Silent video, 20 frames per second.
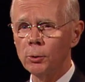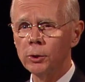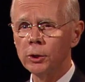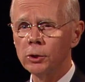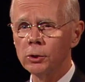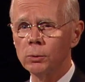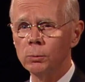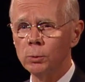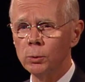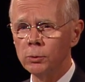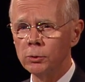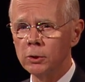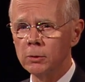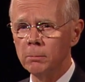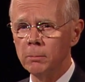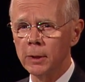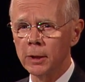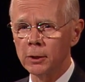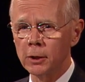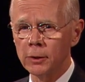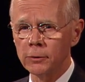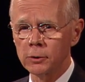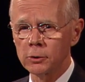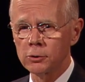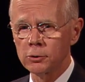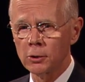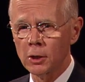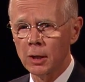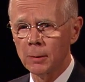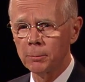我们用无
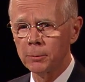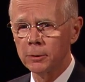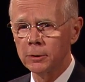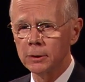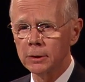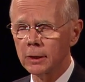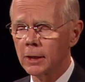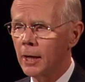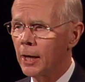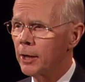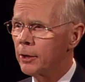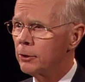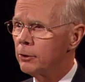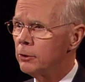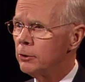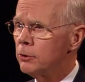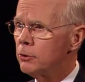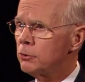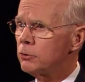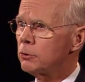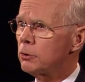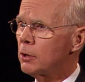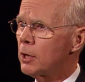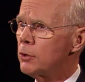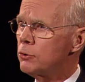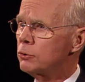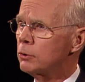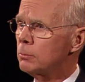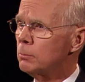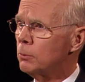线电呼叫后送
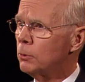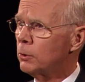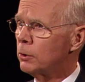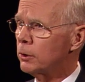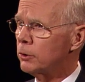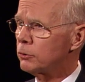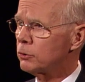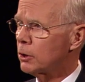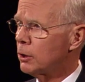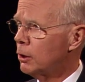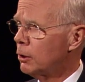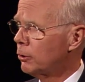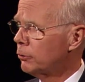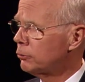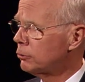直升机，